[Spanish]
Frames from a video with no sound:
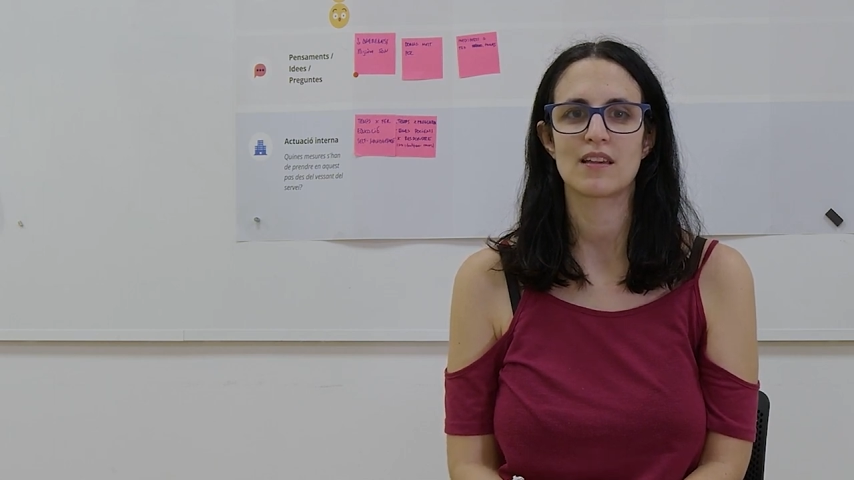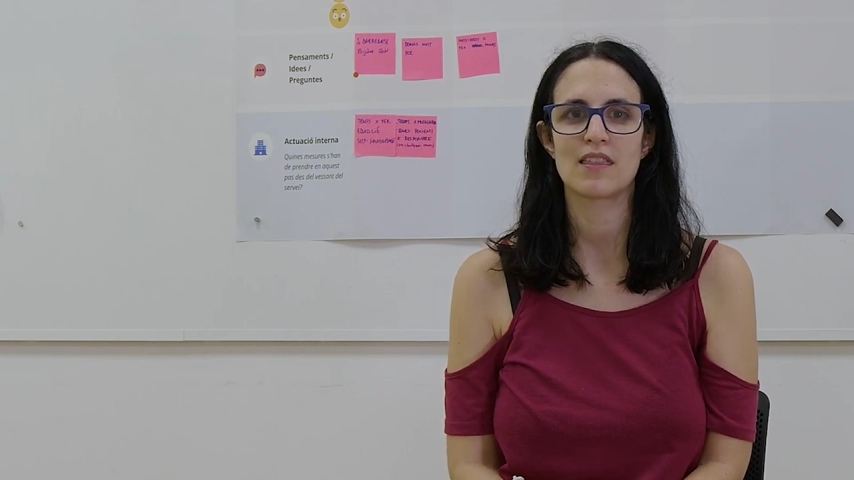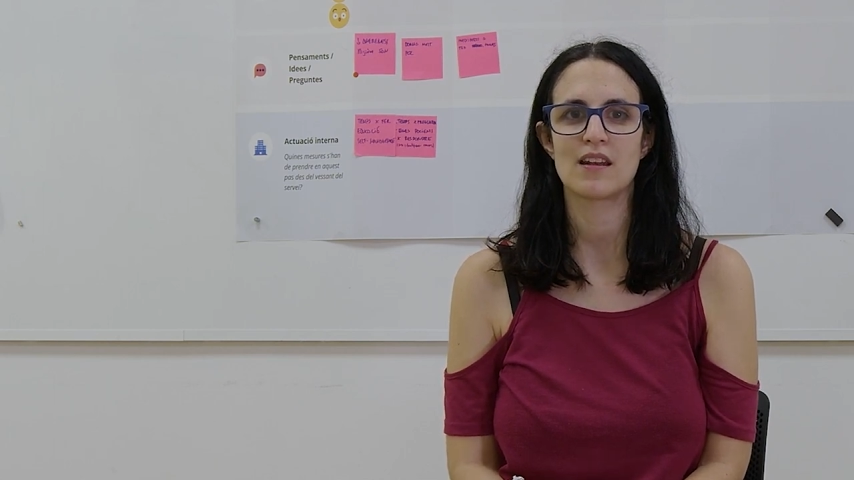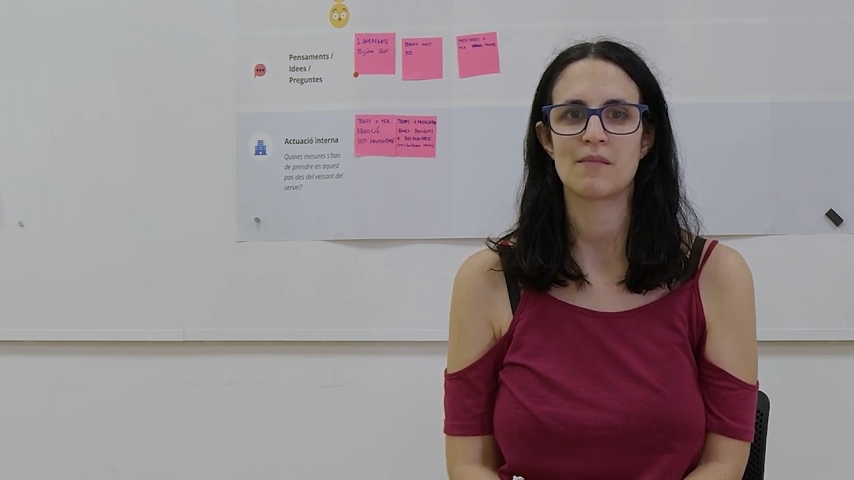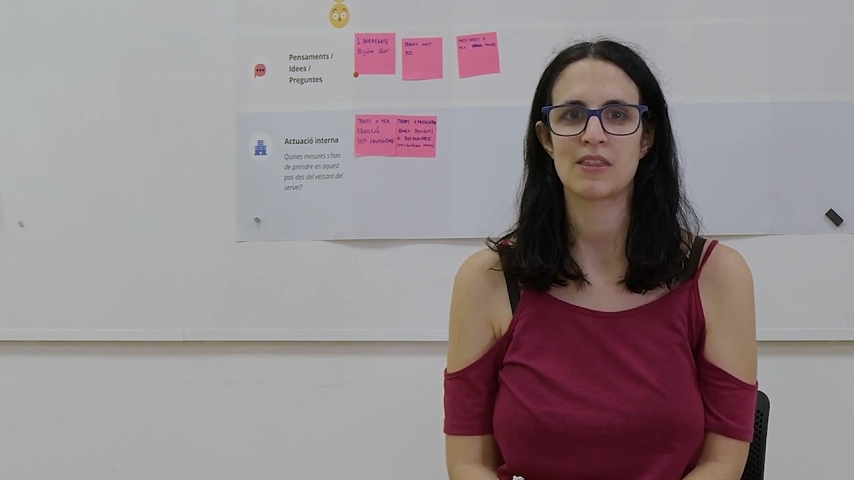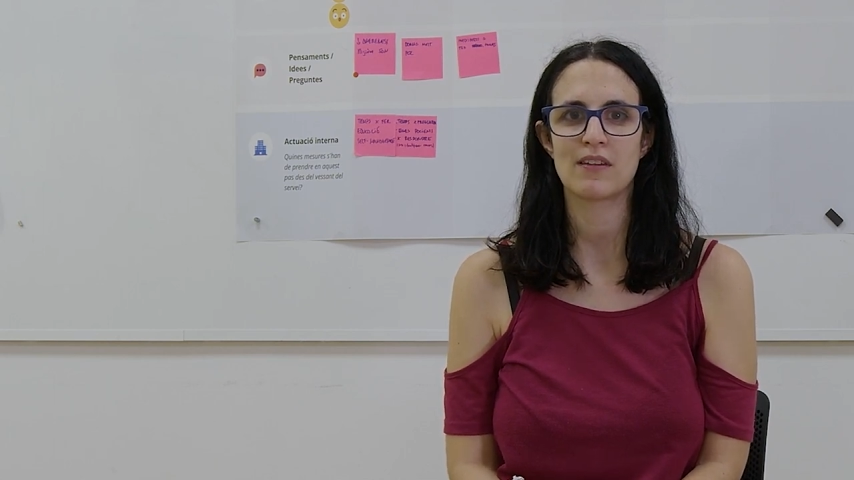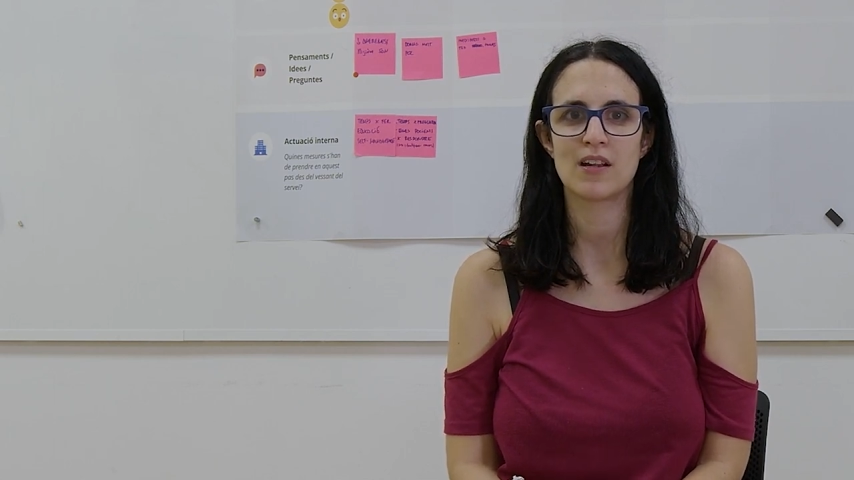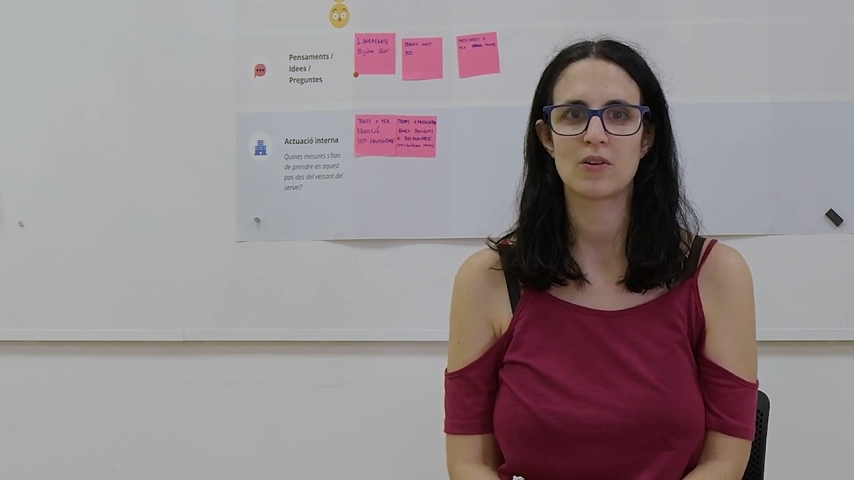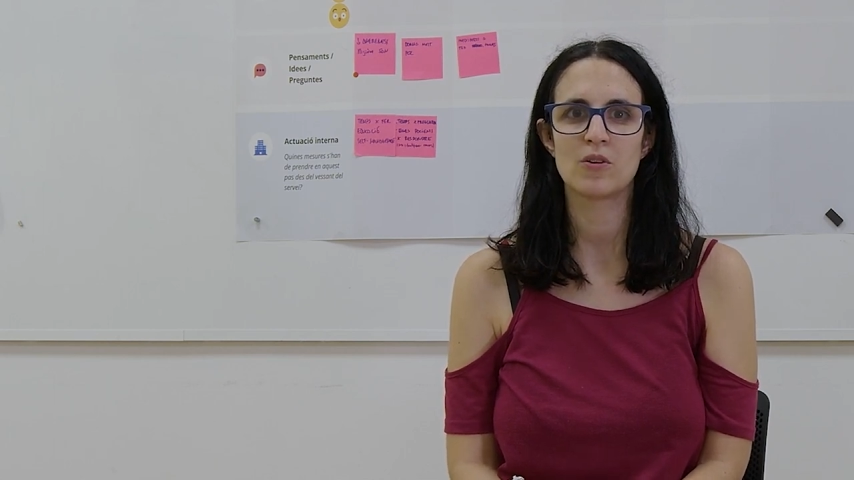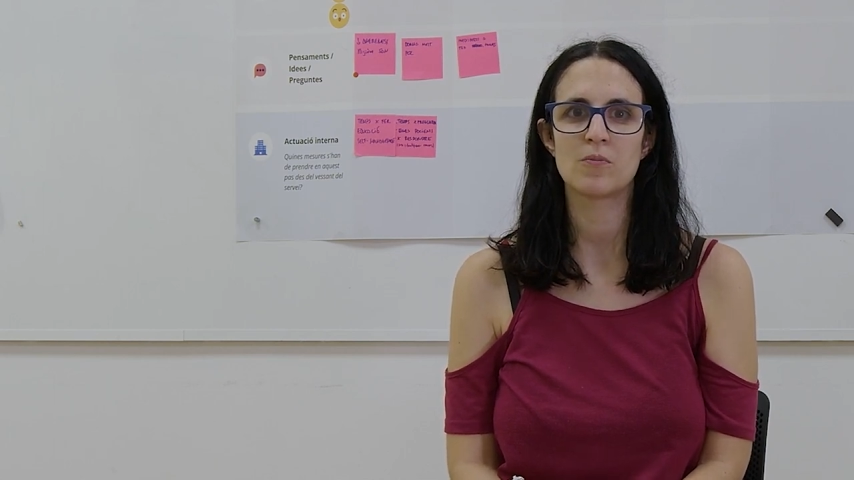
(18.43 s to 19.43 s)
que dinamizan
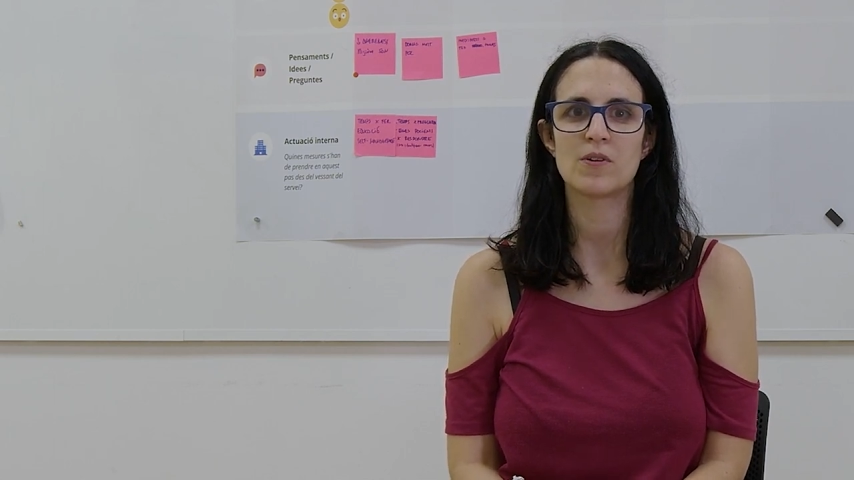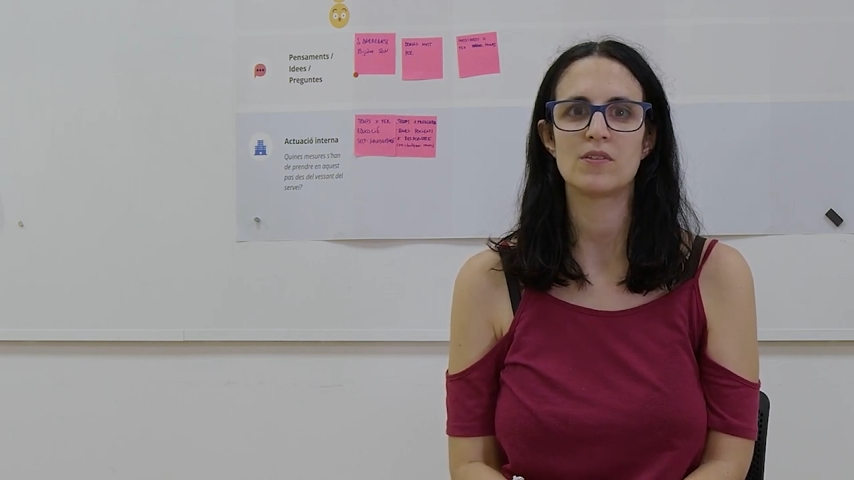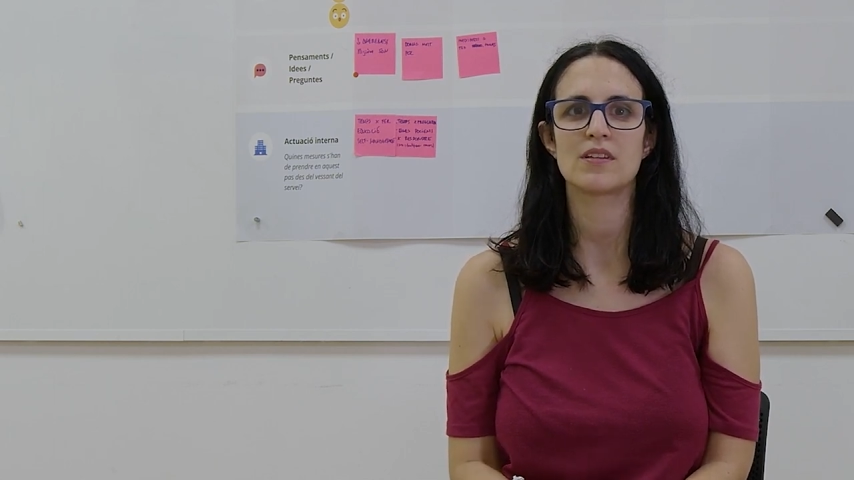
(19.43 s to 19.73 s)
el grupo